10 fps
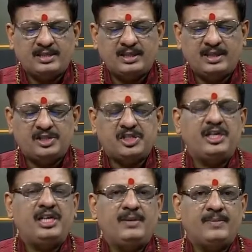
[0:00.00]
से
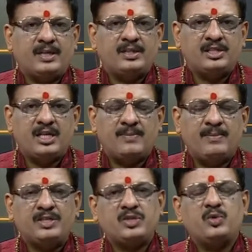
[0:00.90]
शनि की महादशा
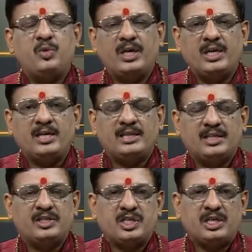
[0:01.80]
में सूर्य का
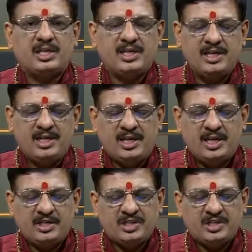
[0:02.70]
अंतर चल रहा है